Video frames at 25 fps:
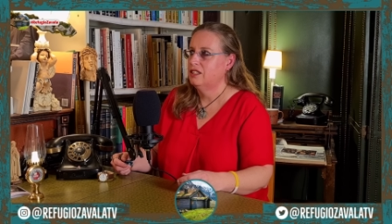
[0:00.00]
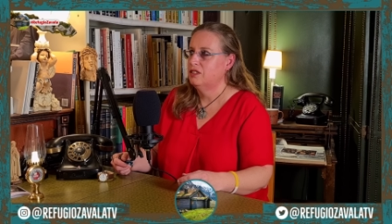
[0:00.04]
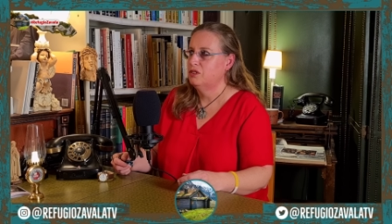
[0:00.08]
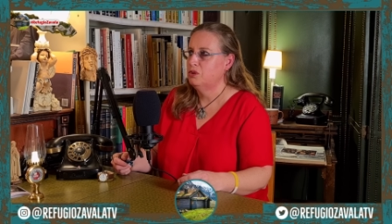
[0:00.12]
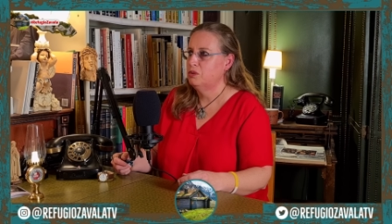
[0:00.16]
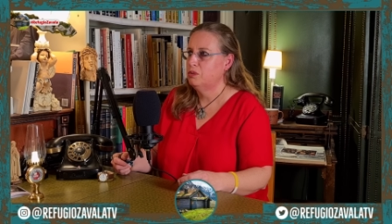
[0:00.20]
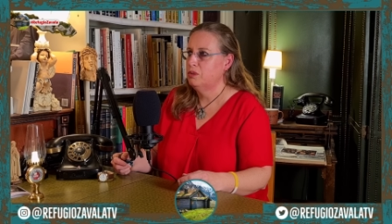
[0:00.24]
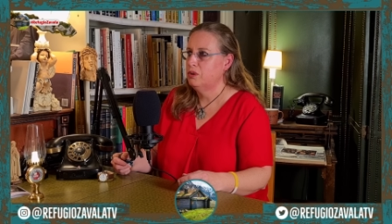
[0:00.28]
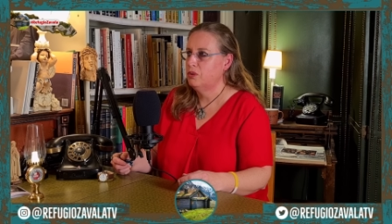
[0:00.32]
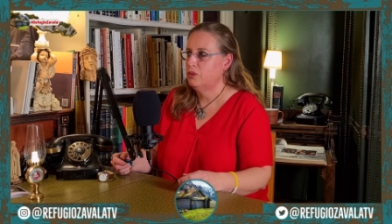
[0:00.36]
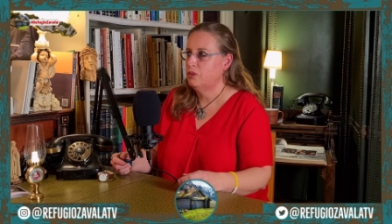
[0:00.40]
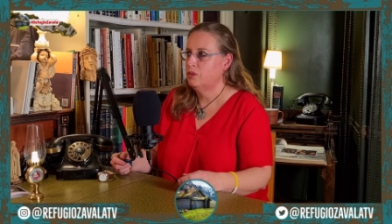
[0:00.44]

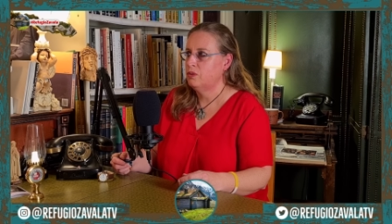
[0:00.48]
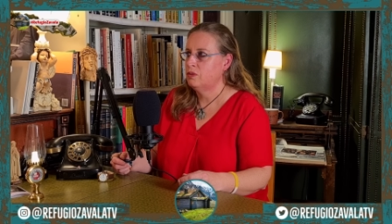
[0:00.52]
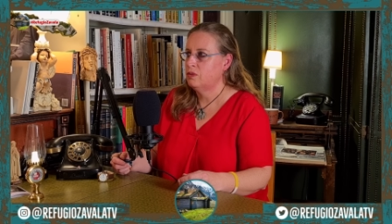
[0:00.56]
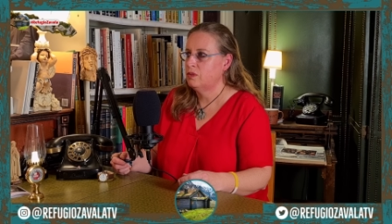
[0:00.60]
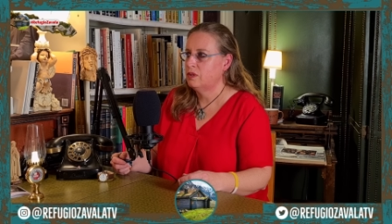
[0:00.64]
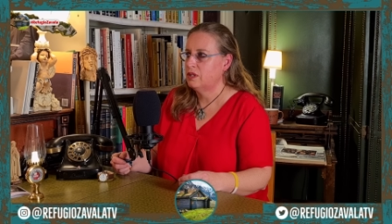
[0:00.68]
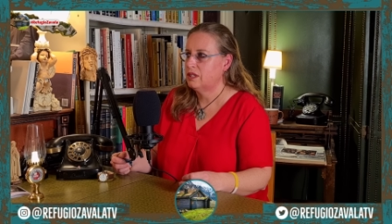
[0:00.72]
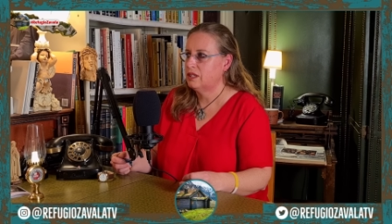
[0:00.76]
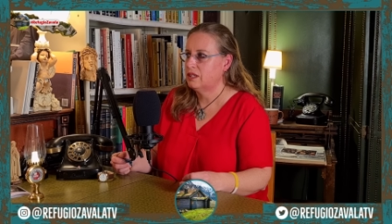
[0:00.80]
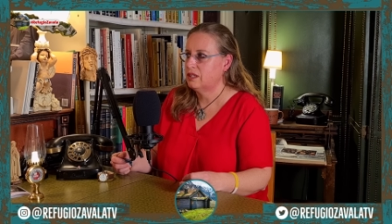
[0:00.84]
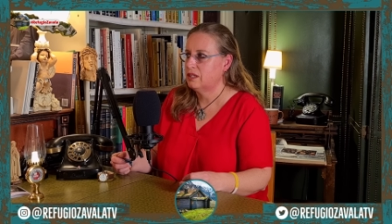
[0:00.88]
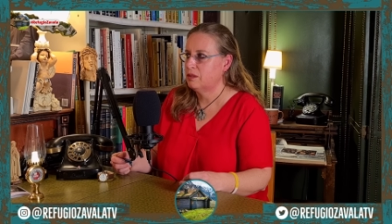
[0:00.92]
Tuve
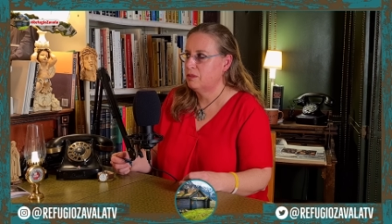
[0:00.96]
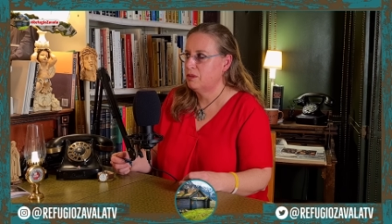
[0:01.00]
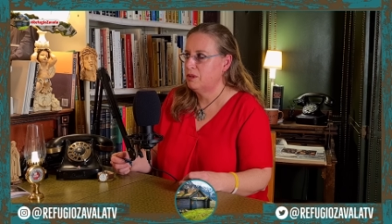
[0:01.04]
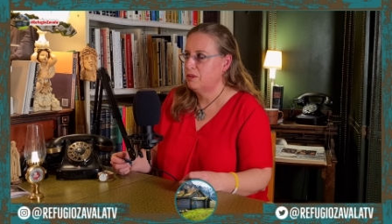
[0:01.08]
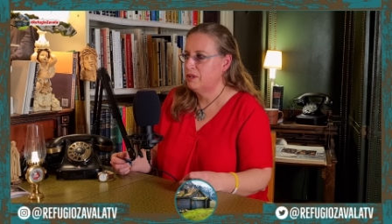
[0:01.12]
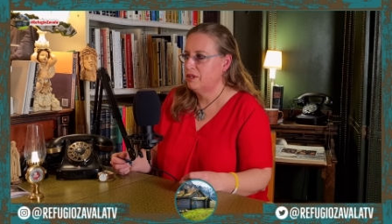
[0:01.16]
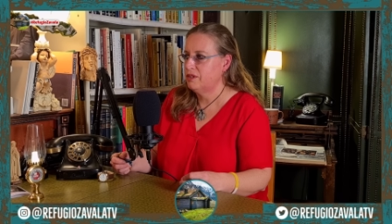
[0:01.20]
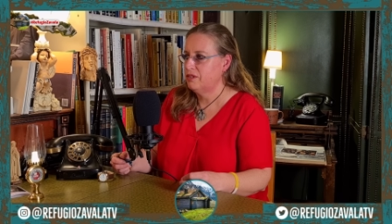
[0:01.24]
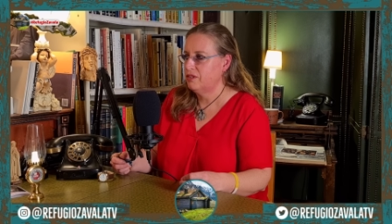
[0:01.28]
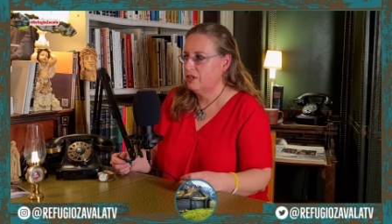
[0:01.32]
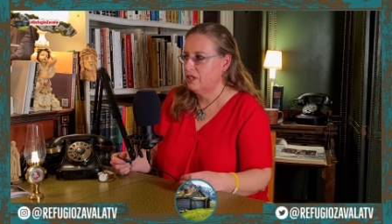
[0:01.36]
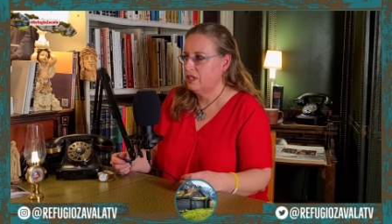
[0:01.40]
una
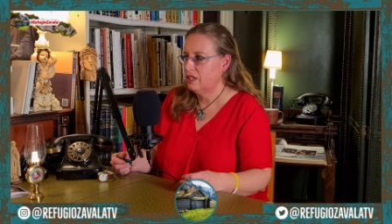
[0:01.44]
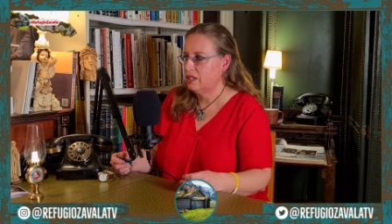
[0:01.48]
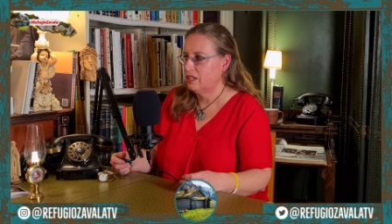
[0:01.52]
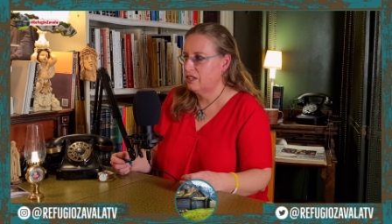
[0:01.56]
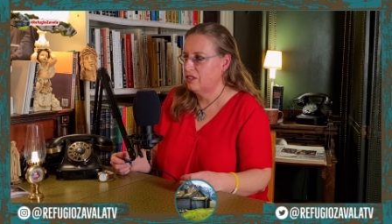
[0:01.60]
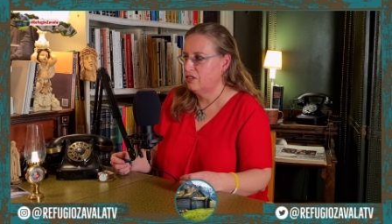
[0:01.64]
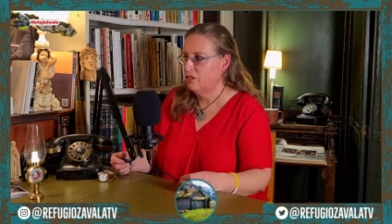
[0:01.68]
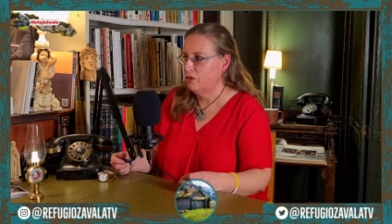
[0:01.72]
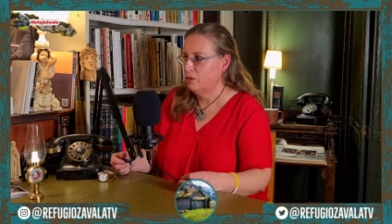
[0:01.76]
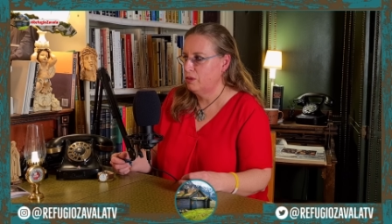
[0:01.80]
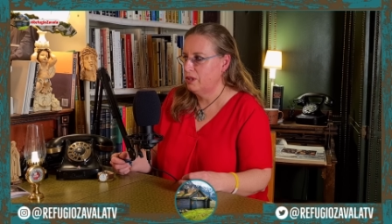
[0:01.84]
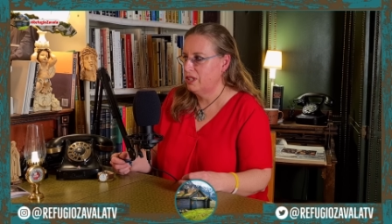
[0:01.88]
vivencia
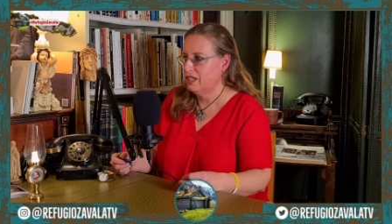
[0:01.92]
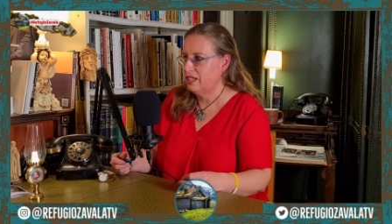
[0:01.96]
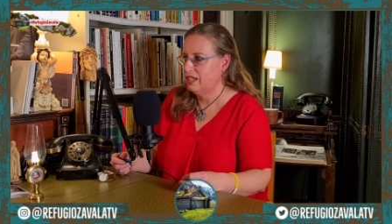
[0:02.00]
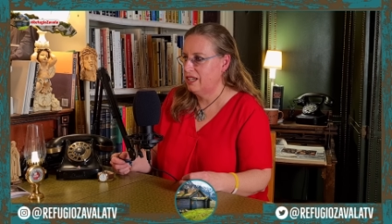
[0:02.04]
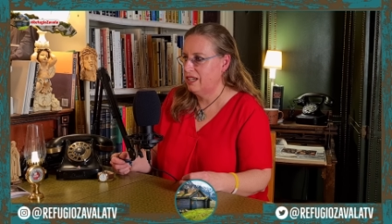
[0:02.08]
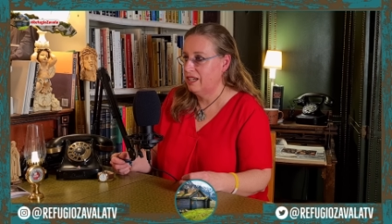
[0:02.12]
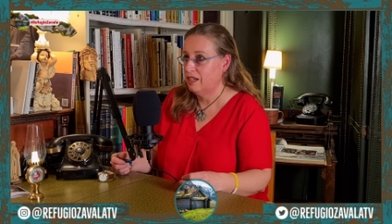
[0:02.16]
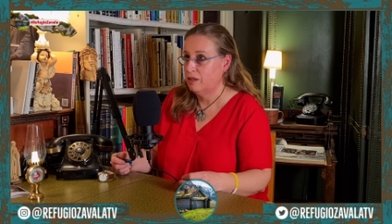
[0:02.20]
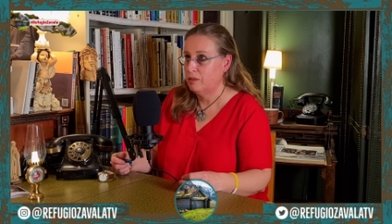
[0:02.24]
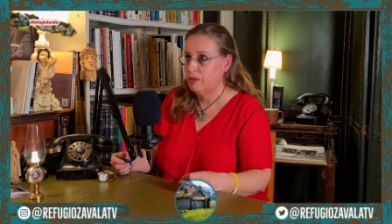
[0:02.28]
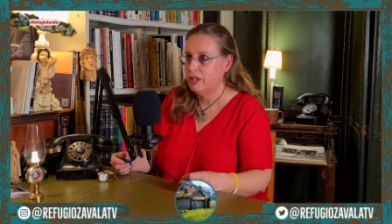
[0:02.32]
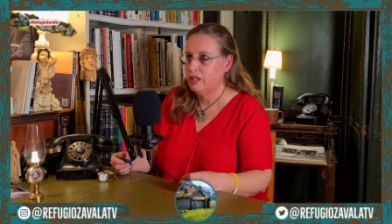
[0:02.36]
que no olvidaré
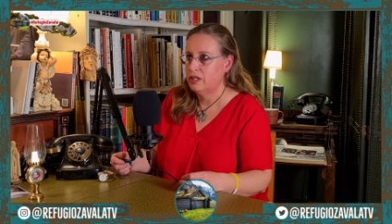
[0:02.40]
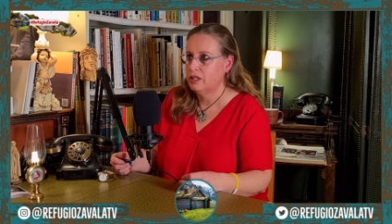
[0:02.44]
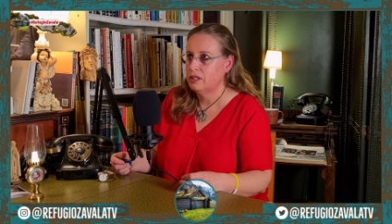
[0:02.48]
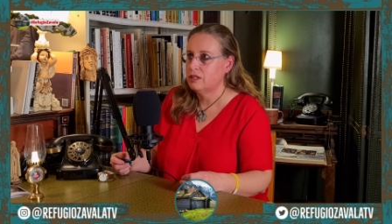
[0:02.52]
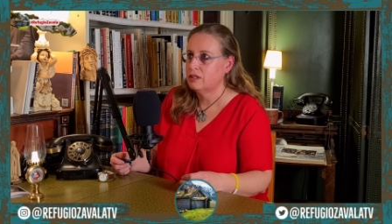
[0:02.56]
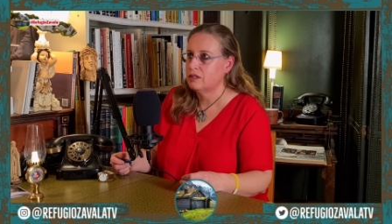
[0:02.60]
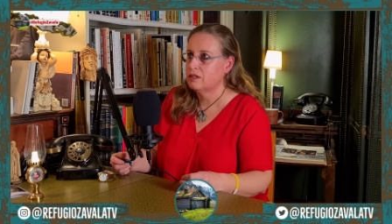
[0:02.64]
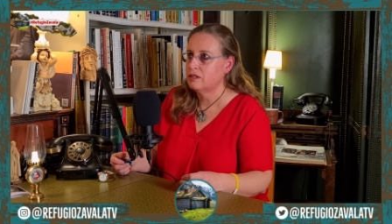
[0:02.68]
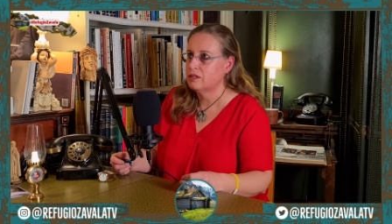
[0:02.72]
en la vida,